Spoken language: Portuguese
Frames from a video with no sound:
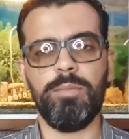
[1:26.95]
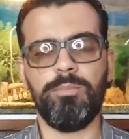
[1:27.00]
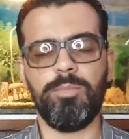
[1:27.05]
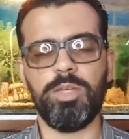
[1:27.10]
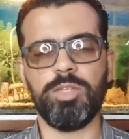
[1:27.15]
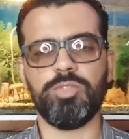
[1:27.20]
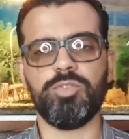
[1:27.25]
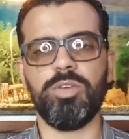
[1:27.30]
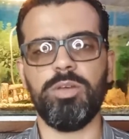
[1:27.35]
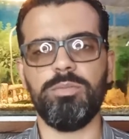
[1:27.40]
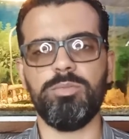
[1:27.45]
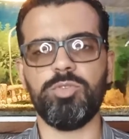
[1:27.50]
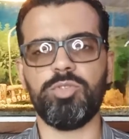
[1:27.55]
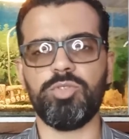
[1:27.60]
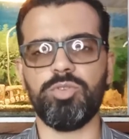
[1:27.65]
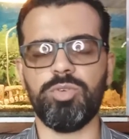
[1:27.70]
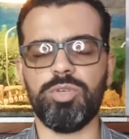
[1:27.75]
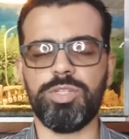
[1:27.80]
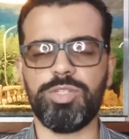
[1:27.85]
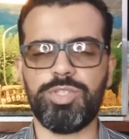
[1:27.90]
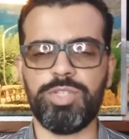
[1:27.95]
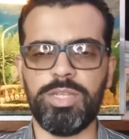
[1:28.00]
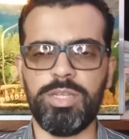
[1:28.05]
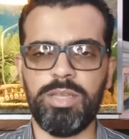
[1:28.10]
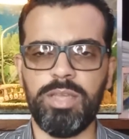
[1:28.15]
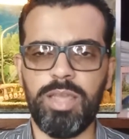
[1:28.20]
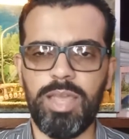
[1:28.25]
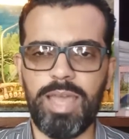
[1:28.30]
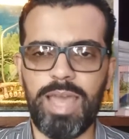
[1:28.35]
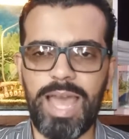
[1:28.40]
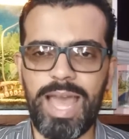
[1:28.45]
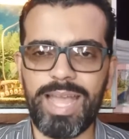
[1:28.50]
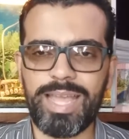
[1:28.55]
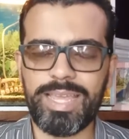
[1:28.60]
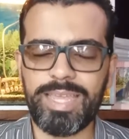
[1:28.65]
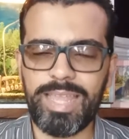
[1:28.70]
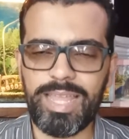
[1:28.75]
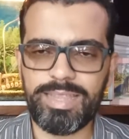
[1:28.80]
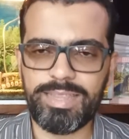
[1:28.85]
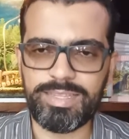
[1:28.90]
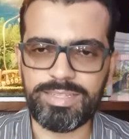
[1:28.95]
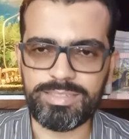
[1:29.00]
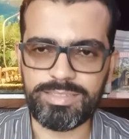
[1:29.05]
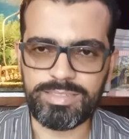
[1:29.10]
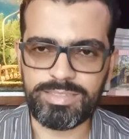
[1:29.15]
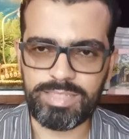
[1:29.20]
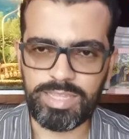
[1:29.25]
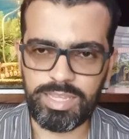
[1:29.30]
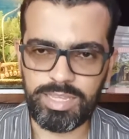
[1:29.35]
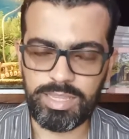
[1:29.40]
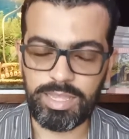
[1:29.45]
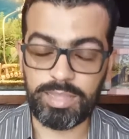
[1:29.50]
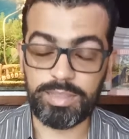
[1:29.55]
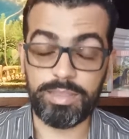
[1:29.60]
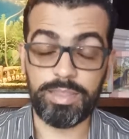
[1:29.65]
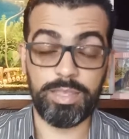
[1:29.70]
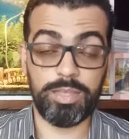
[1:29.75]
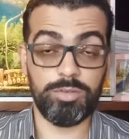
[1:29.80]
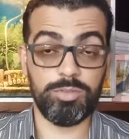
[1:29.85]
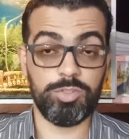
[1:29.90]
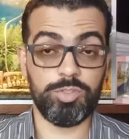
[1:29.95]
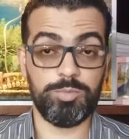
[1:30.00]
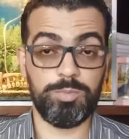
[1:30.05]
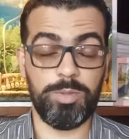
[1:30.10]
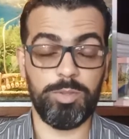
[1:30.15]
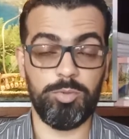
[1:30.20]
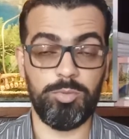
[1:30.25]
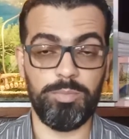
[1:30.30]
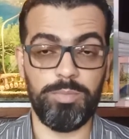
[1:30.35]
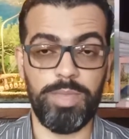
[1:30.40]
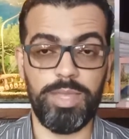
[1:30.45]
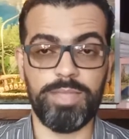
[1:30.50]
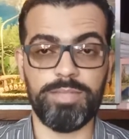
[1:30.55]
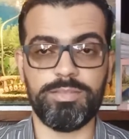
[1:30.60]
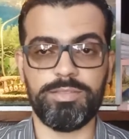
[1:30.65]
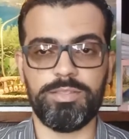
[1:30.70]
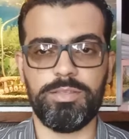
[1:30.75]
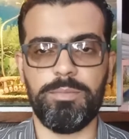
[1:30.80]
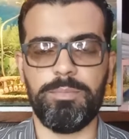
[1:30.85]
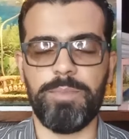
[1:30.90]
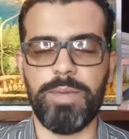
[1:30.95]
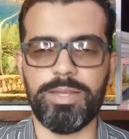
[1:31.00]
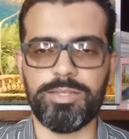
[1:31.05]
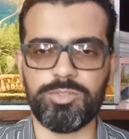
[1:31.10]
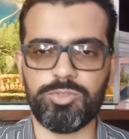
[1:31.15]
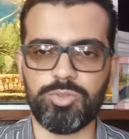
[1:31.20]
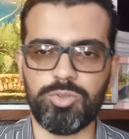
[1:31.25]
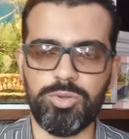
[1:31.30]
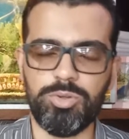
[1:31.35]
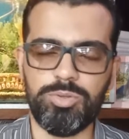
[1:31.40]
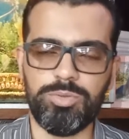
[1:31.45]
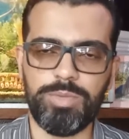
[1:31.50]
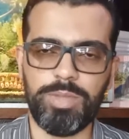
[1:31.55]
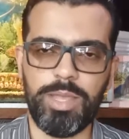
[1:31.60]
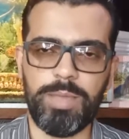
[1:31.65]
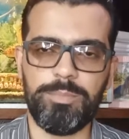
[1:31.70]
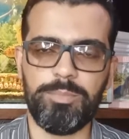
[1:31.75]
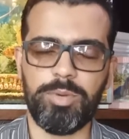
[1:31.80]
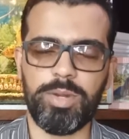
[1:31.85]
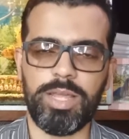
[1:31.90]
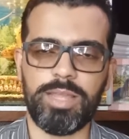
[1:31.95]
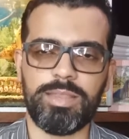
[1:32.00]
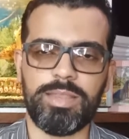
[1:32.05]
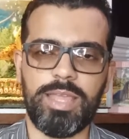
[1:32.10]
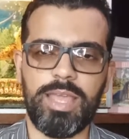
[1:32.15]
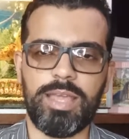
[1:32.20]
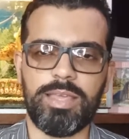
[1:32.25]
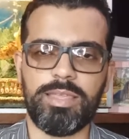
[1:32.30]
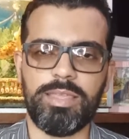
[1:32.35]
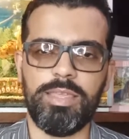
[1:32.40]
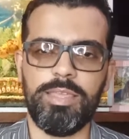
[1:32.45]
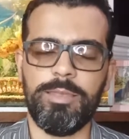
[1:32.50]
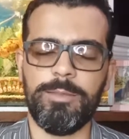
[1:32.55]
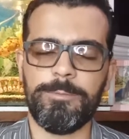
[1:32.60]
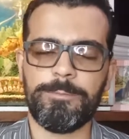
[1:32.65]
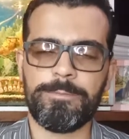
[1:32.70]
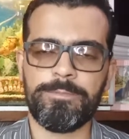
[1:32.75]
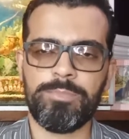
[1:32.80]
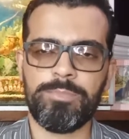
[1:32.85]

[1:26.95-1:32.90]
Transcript: Nós vamos hoje agradecer a Deus pelo mês que passou, né, por até aqui